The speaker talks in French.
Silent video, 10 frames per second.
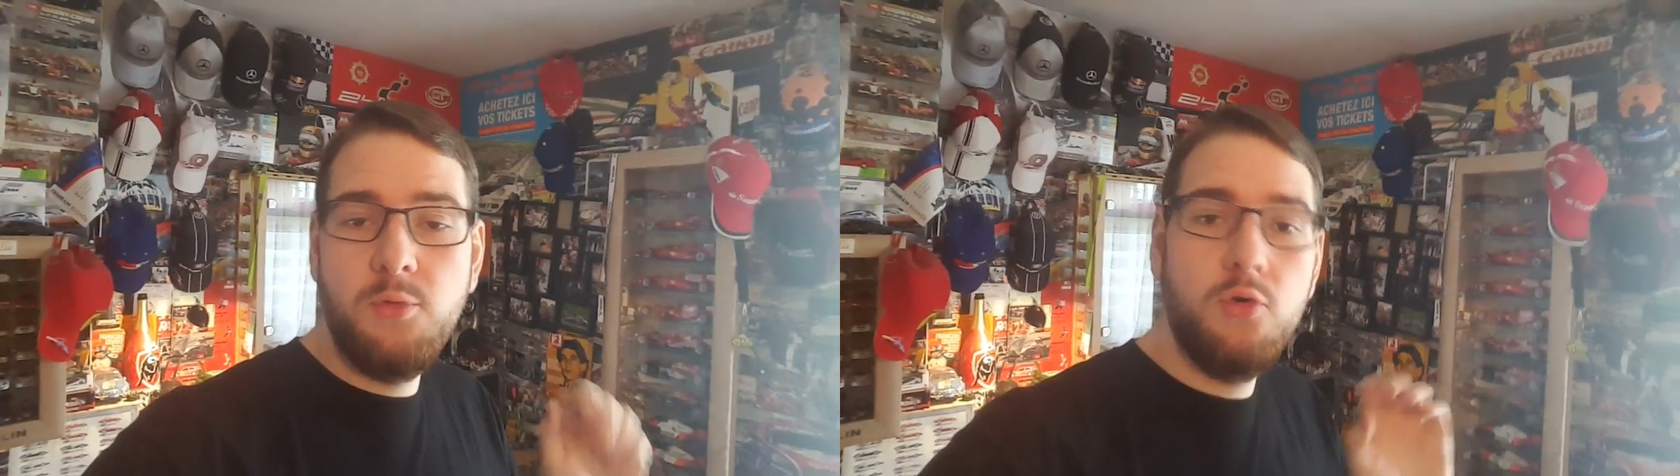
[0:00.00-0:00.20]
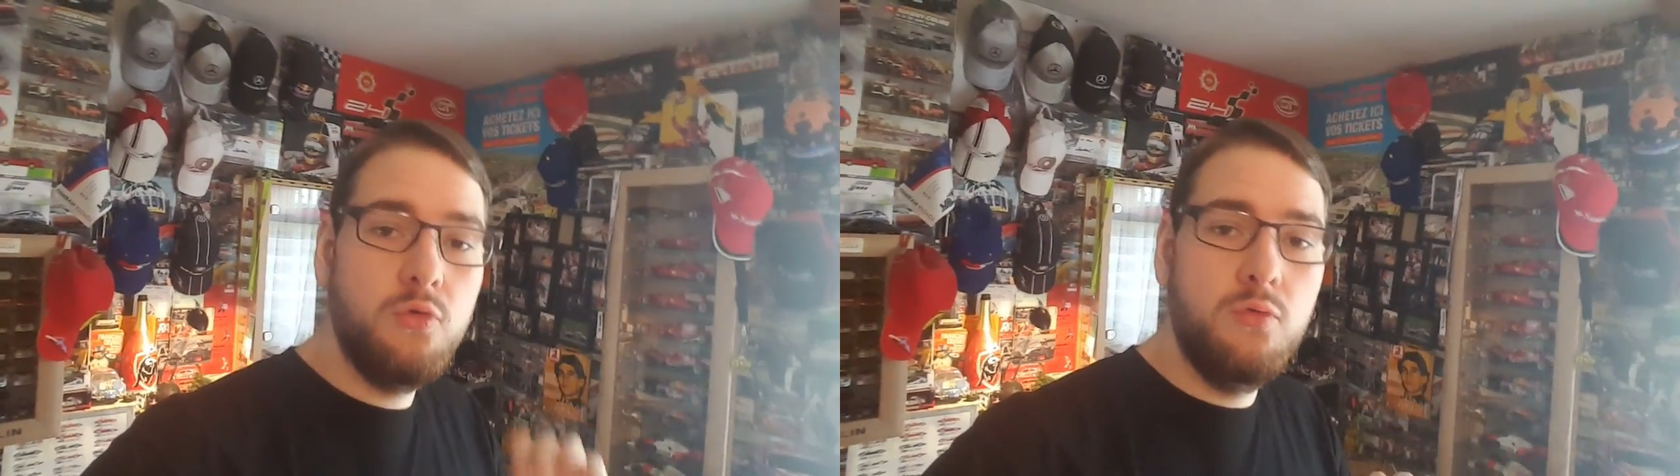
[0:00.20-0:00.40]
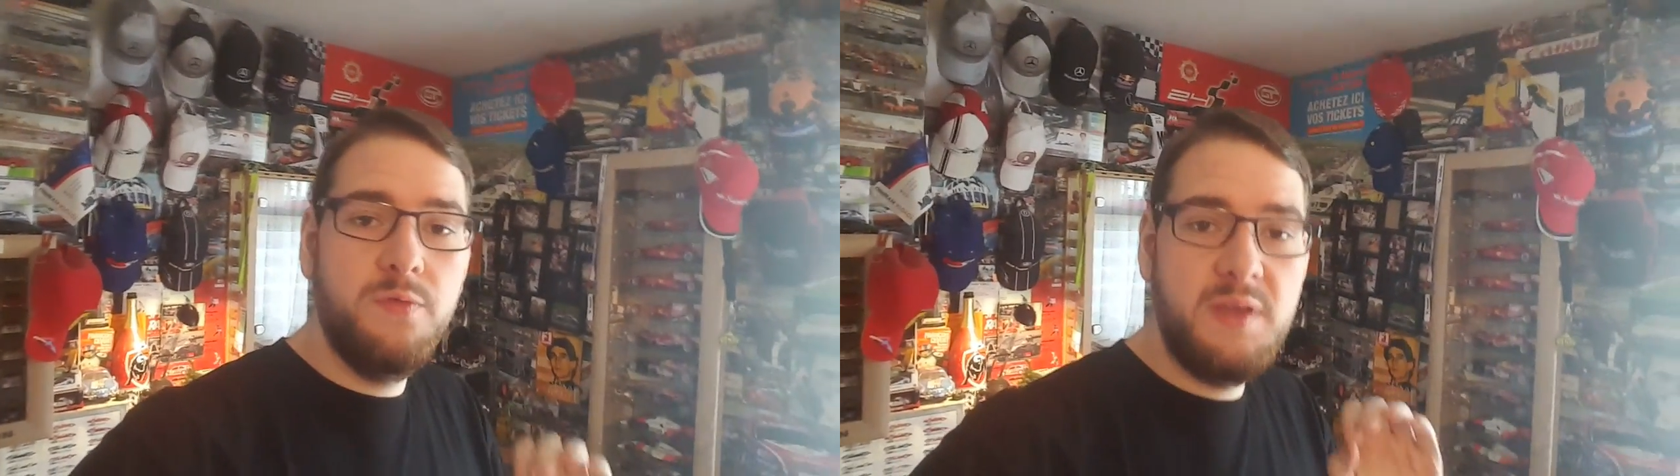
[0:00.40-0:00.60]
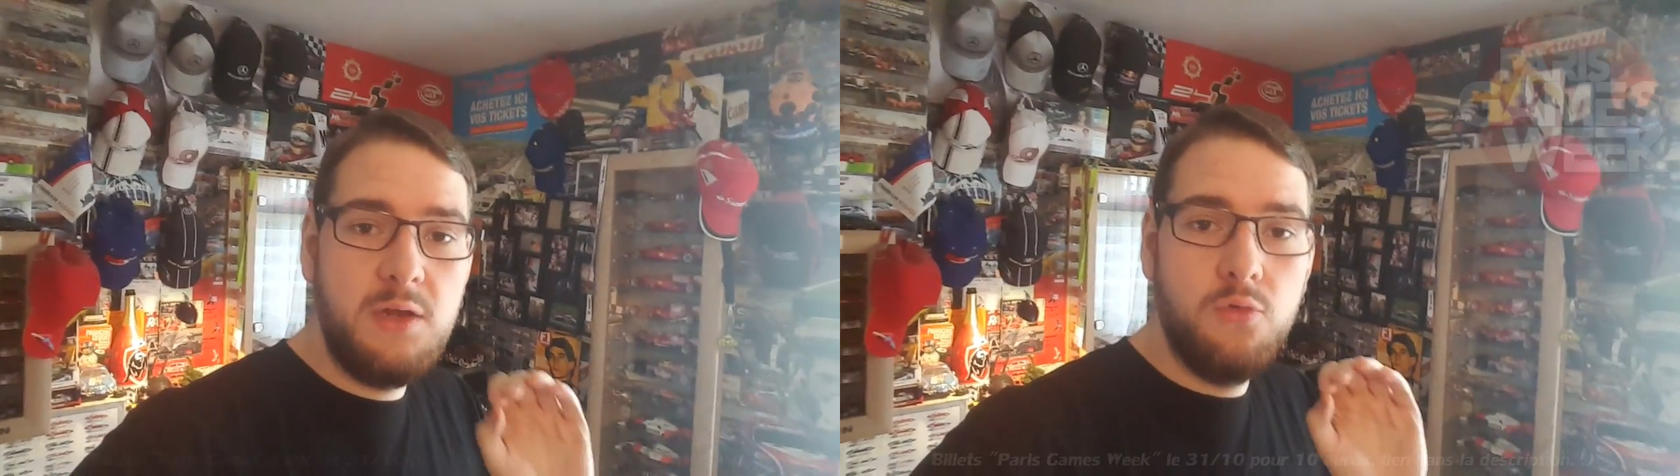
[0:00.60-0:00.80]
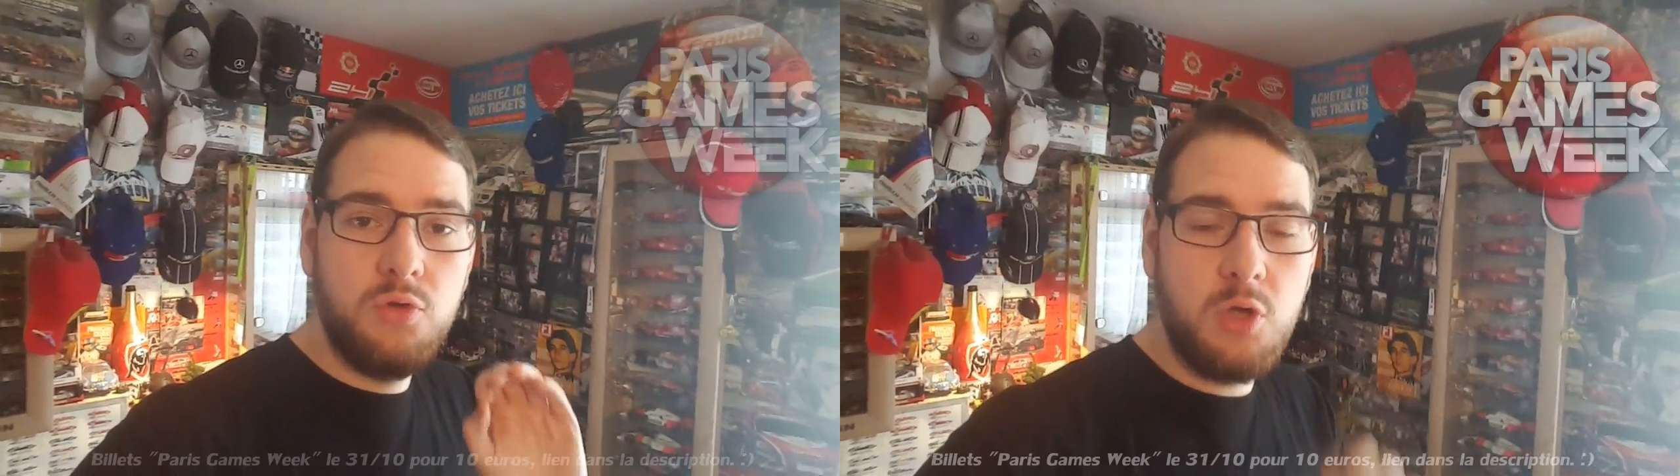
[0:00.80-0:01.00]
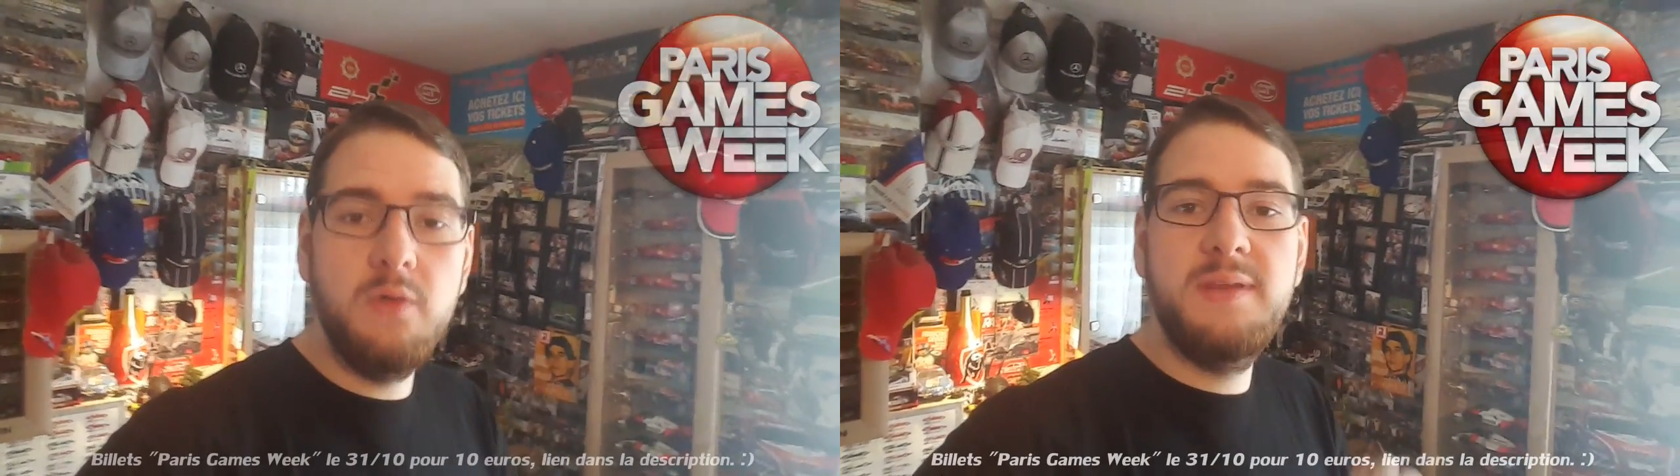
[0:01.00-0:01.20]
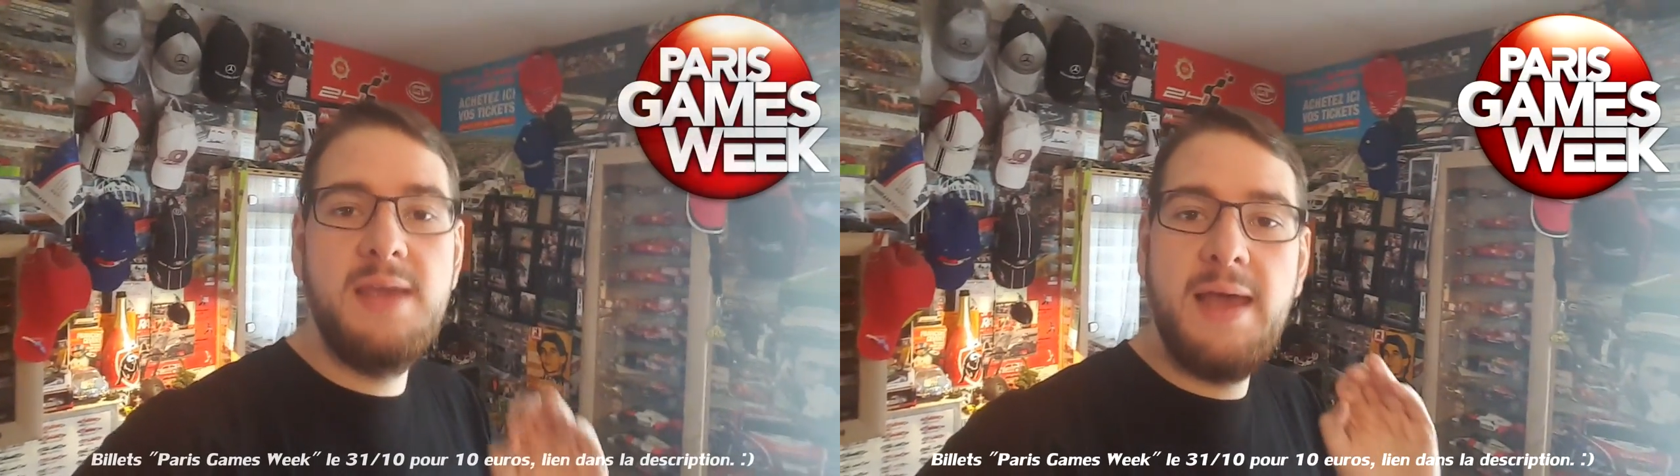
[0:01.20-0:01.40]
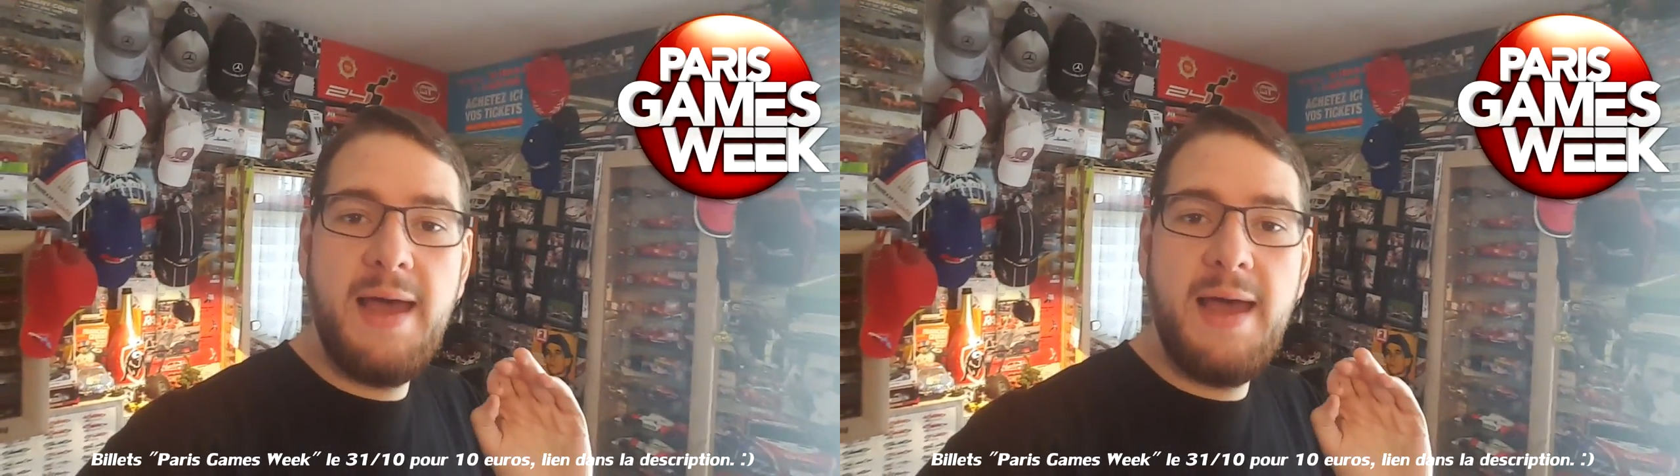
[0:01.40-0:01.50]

retrouver le 31